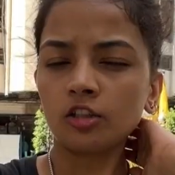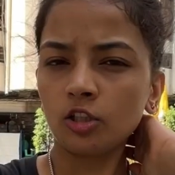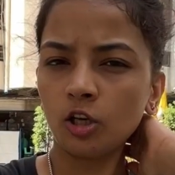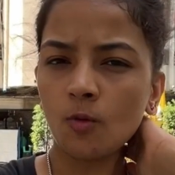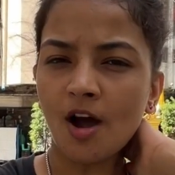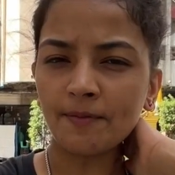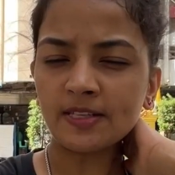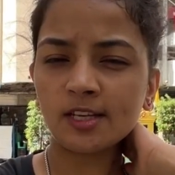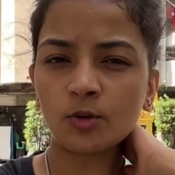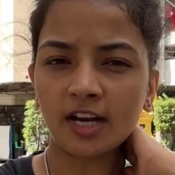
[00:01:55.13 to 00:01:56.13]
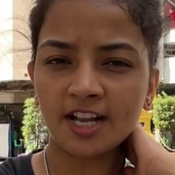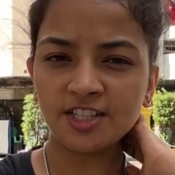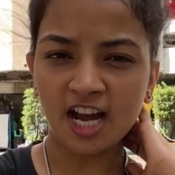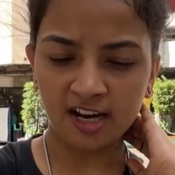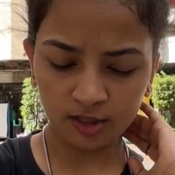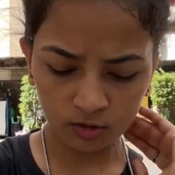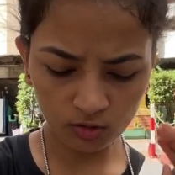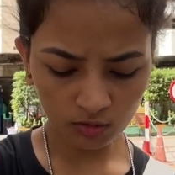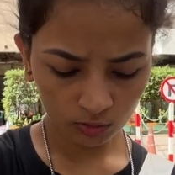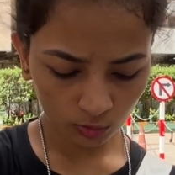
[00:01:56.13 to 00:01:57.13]
तो वापस से दुकान जा रही
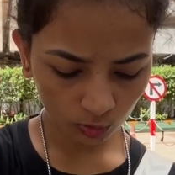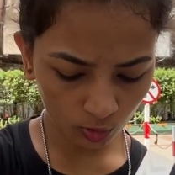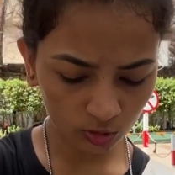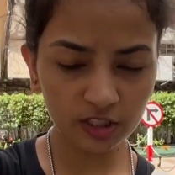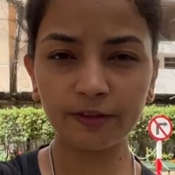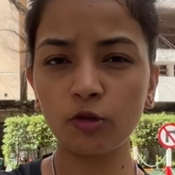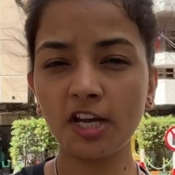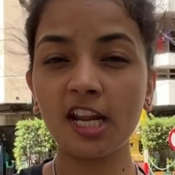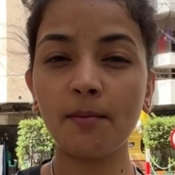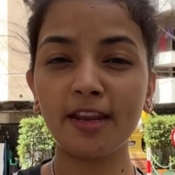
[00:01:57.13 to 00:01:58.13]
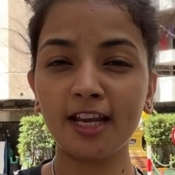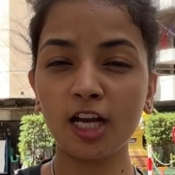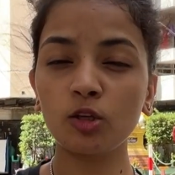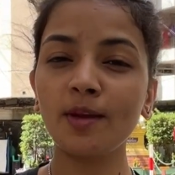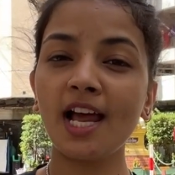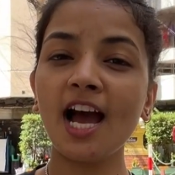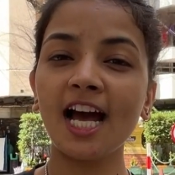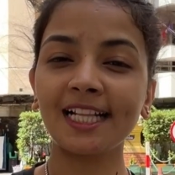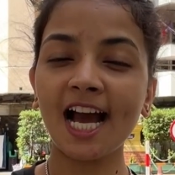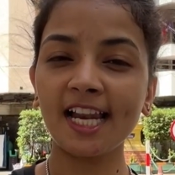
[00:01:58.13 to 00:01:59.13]
हूँ तो दोनों टिफिन उठाना पड़ेगा तो मेरा
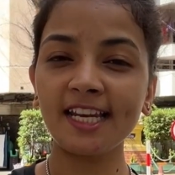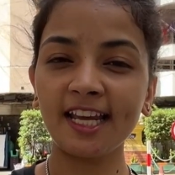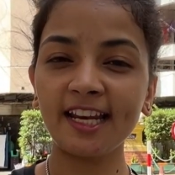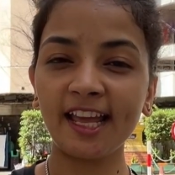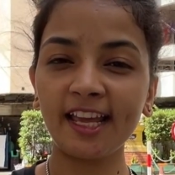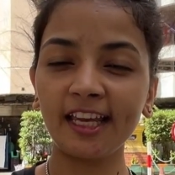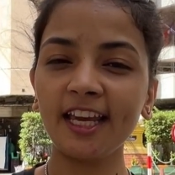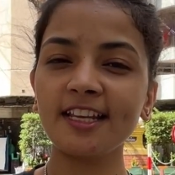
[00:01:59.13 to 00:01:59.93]
हाथ खाली नहीं रहेगा